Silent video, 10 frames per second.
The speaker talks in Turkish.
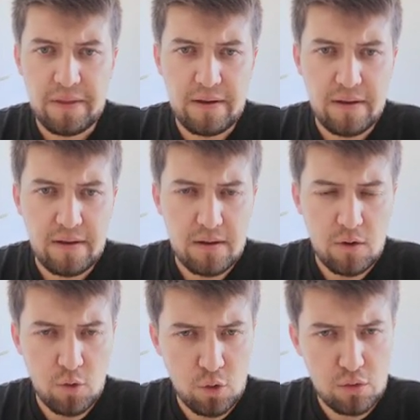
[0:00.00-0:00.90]
Ee,
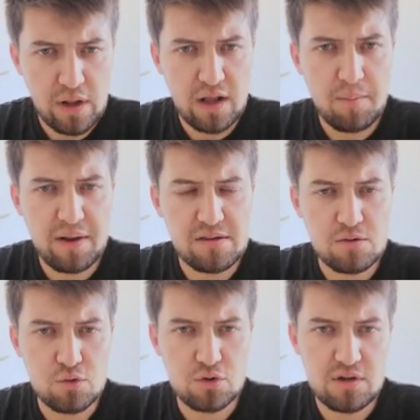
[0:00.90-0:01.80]
okullar
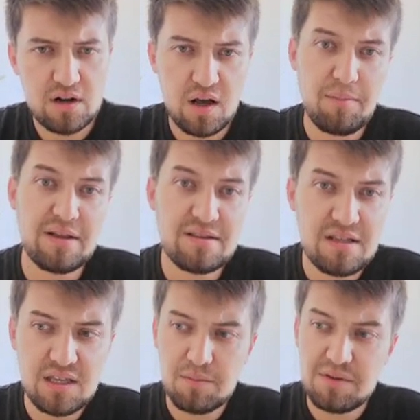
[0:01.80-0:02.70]
kapandı, kurslar
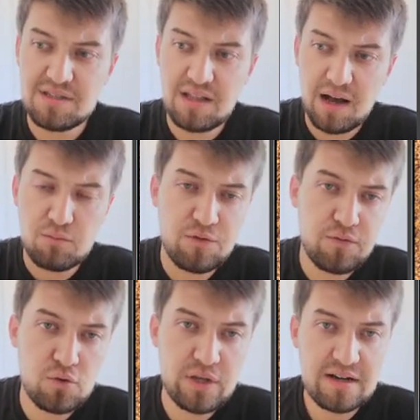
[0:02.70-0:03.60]
kapandı ki biz daha bu
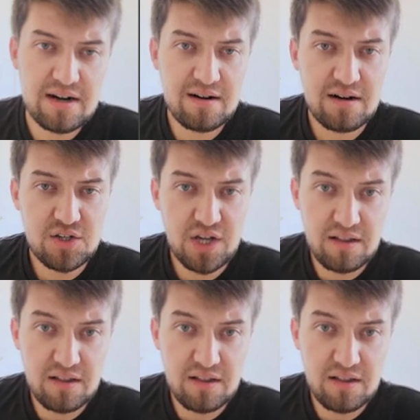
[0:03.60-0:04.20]
full tekrarları,